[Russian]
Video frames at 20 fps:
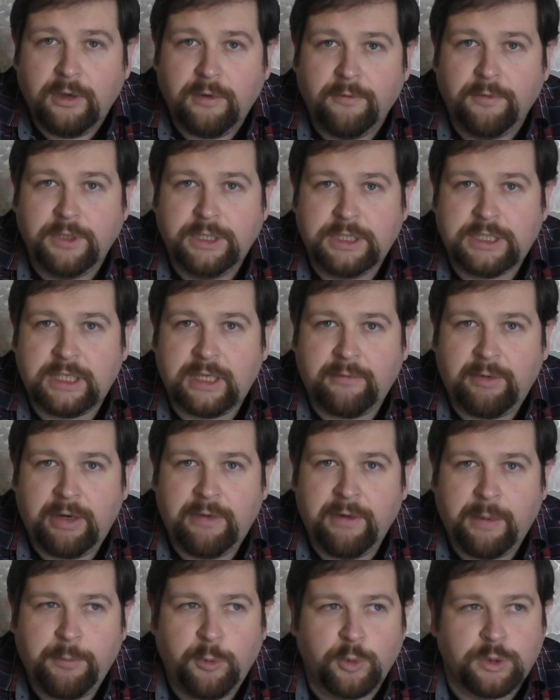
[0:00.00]
Вы не
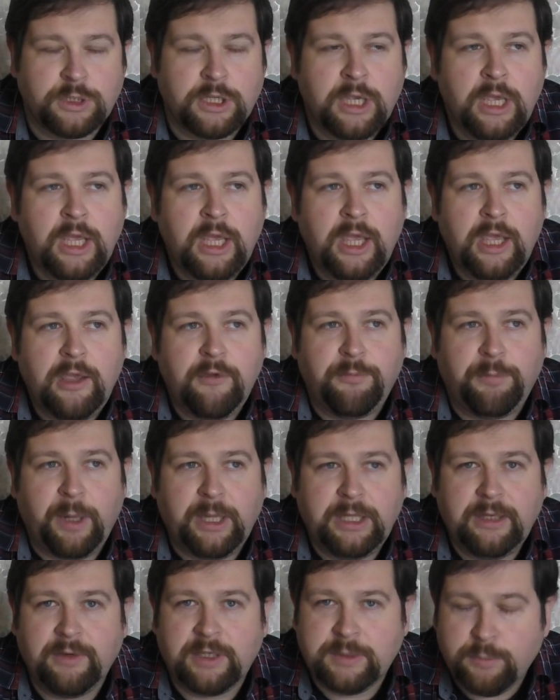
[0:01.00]
задавали вопрос. И
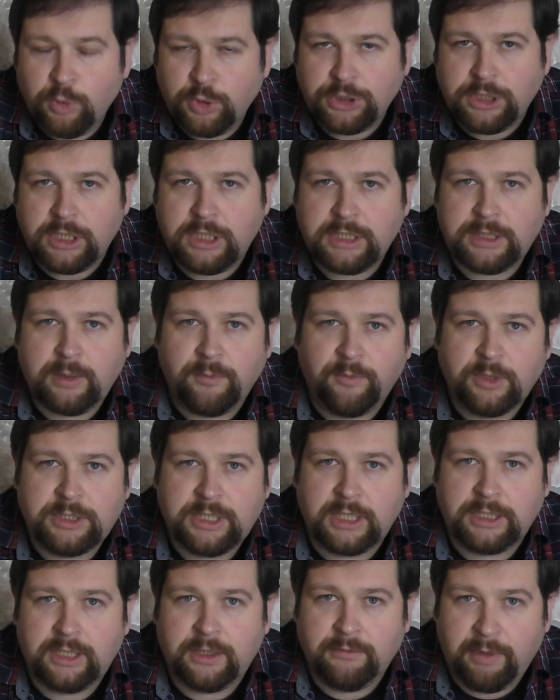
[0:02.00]
вполне возможно, если бы вы
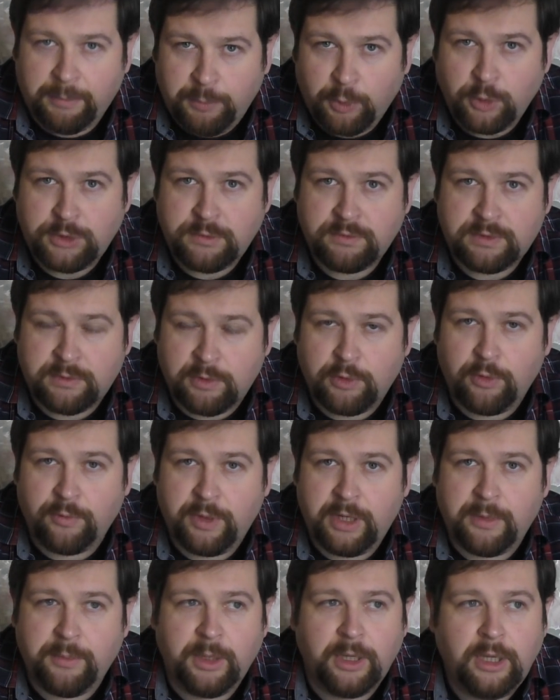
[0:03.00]
задали вопрос, свое
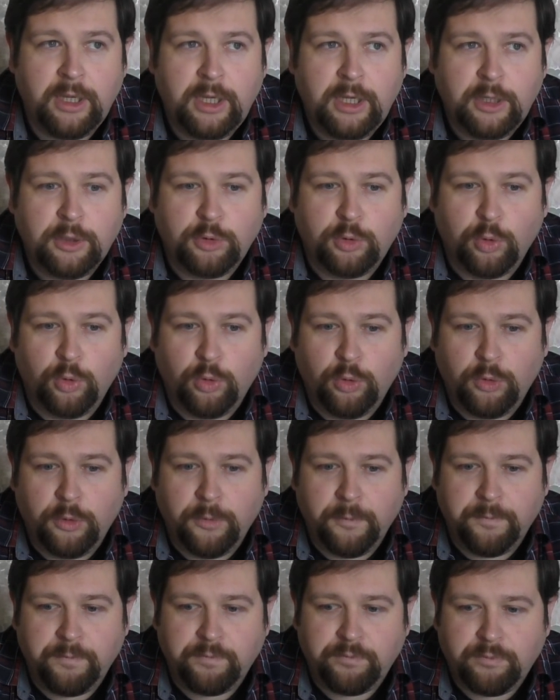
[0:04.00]
время,
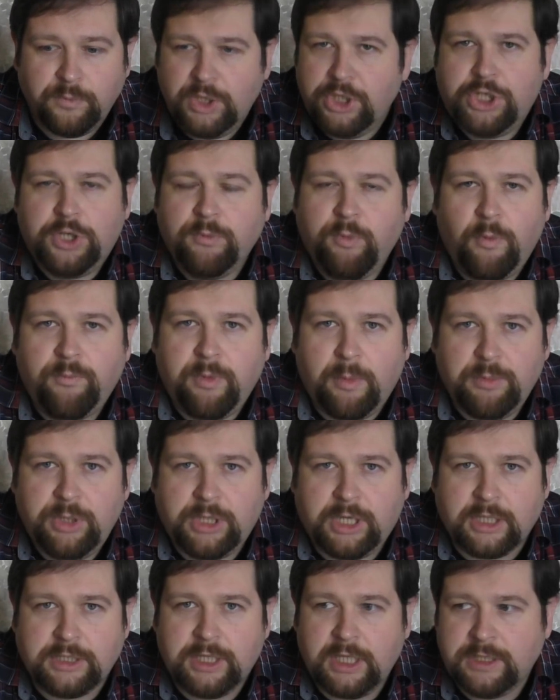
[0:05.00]
то ничего бы вам не
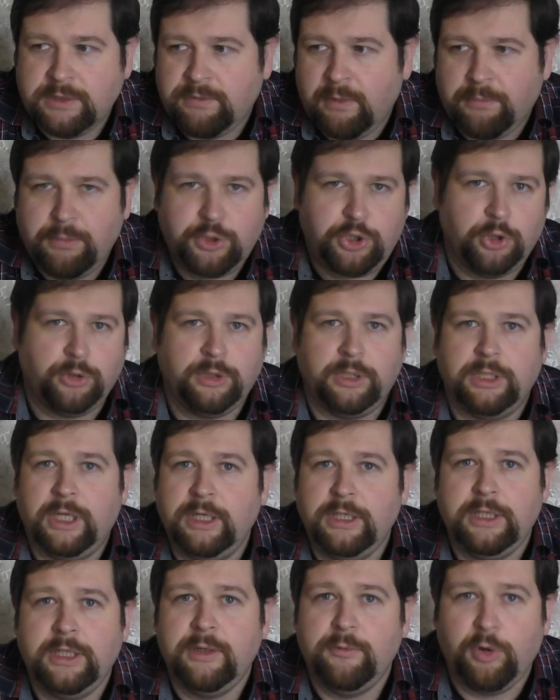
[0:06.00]
казалось, вам бы четко
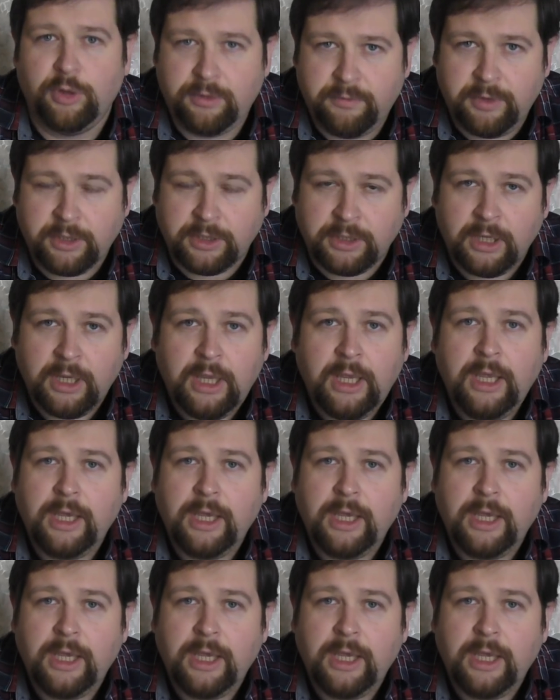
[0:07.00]
дали на него ответ.